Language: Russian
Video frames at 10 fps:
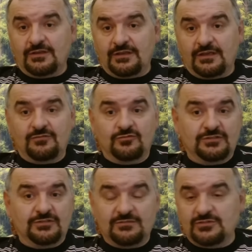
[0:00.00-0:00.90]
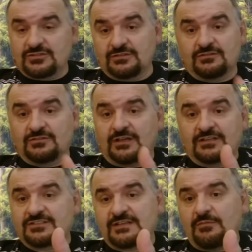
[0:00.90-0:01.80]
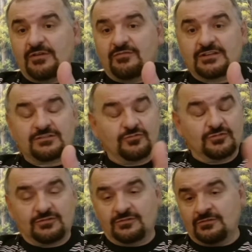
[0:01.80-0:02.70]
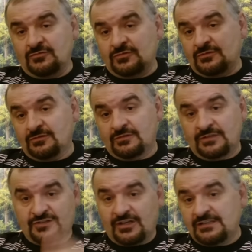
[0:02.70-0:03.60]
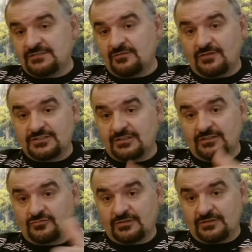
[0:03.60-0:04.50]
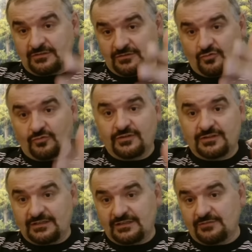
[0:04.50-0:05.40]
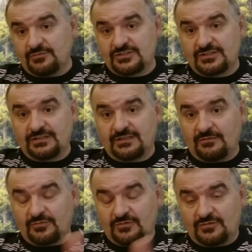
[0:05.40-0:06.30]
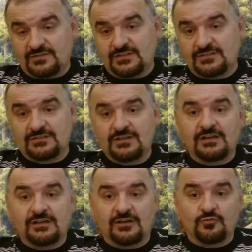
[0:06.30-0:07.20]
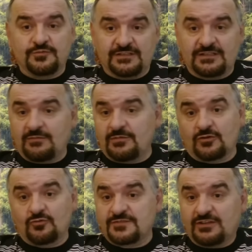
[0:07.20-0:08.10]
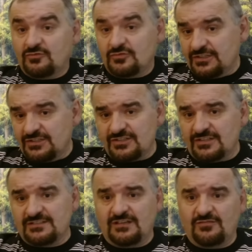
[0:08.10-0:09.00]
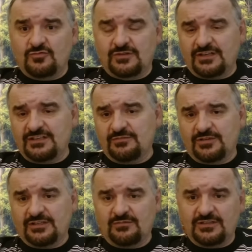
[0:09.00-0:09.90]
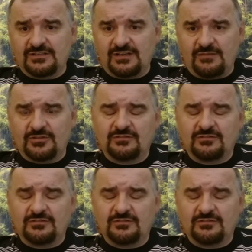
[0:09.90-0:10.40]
И они вот этими же, та же самая ваше вот, э, вот начальство ваше, которых ловят на грабеже, там вот здесь коррупция, там коррупция, они тоже кричат «Слава Украине», при этом они грабят.